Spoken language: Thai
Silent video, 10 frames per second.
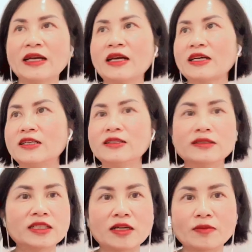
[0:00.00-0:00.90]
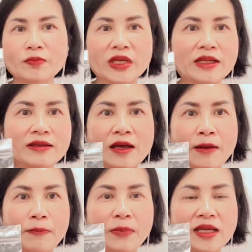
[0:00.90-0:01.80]
ขึ้นเครื่องบิน
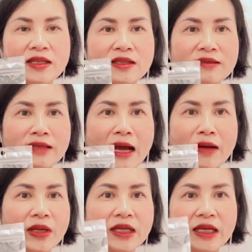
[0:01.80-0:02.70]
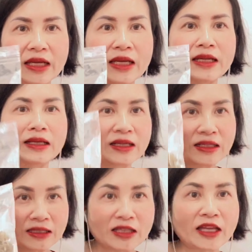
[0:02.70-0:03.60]
ไปต่างประเทศ
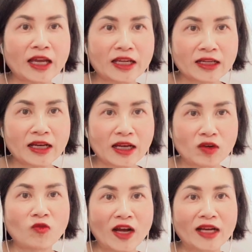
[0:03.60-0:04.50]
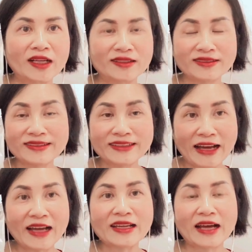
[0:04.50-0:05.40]
กินแทนขนมหวานได้
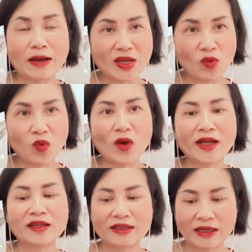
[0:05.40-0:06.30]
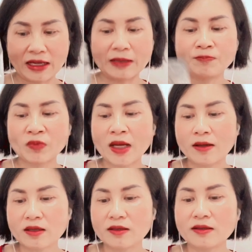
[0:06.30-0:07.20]
นะคะ ไม่อ้วนนะคะ
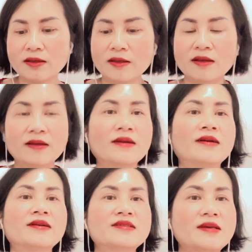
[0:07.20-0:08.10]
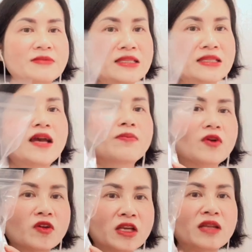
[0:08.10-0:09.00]
หรือแซ่บๆก็
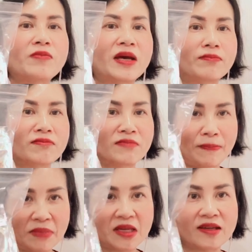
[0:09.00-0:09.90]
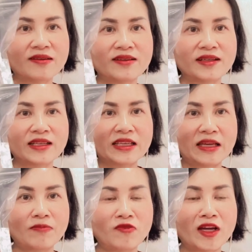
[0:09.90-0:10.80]
กินแบบน้ำพริกเก็บ
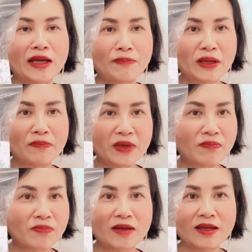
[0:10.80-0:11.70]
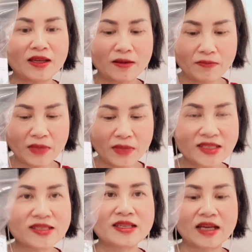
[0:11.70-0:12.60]
ไว้ได้เป็นปีๆไม่
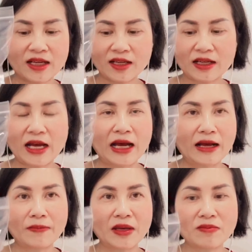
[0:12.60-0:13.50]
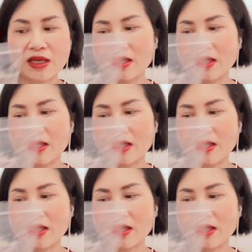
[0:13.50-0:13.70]
เสีย นะคะไม่มี